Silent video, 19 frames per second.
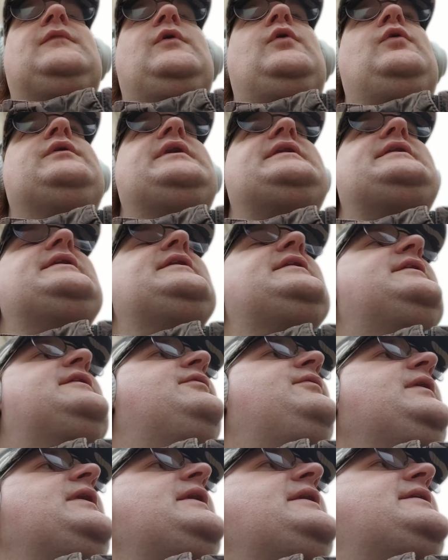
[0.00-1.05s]
Und es
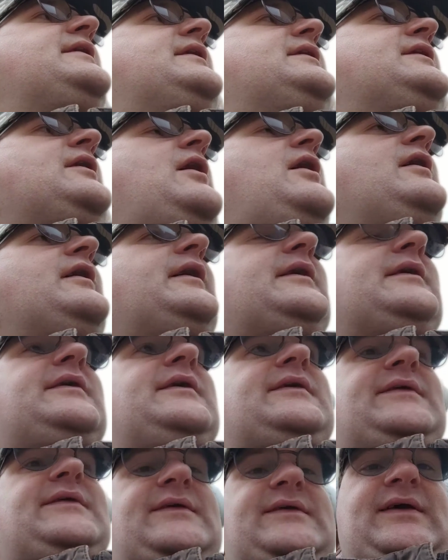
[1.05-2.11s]
ist, wie gesagt, traurig,
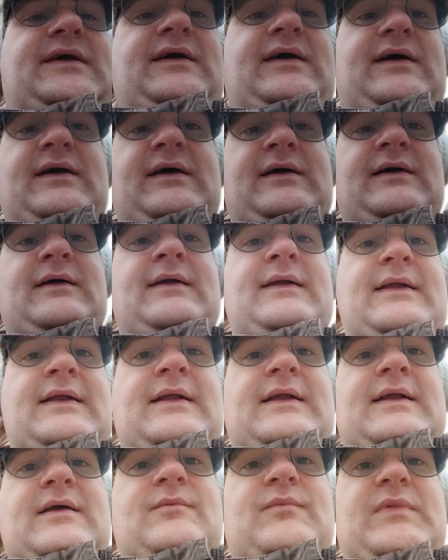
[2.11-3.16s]
dass
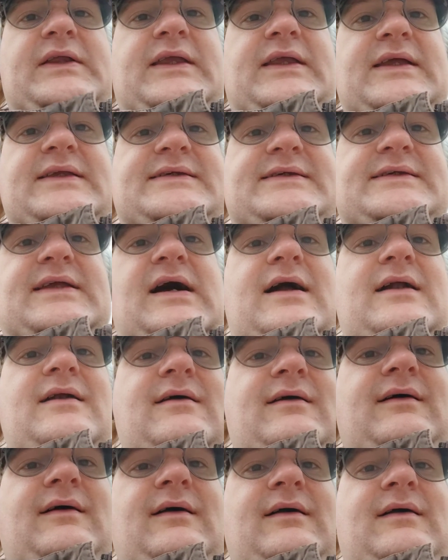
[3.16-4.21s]
man jetzt
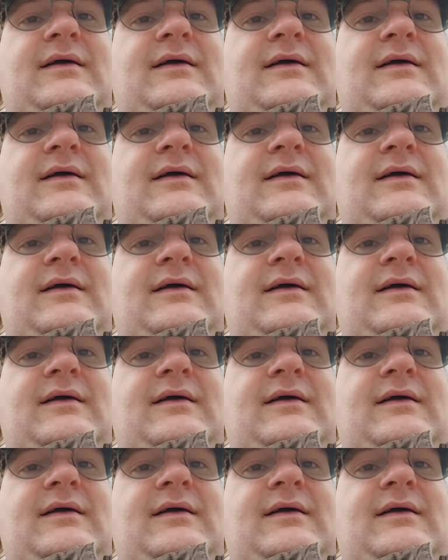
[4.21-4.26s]
alle